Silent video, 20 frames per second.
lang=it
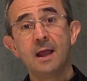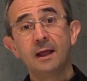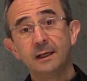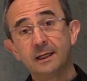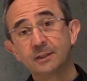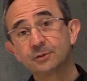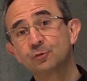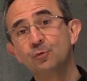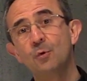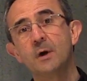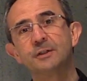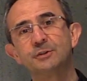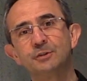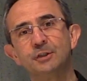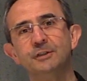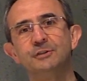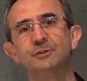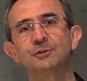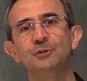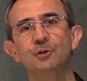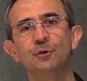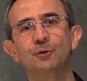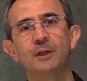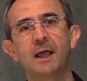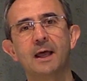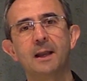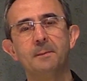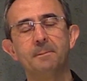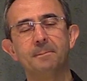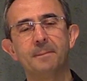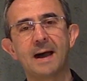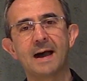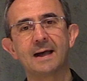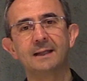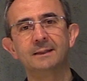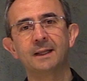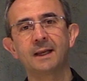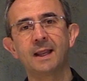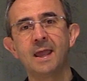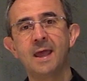la sua ascensione al
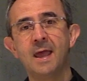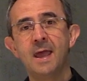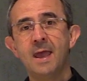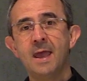Padre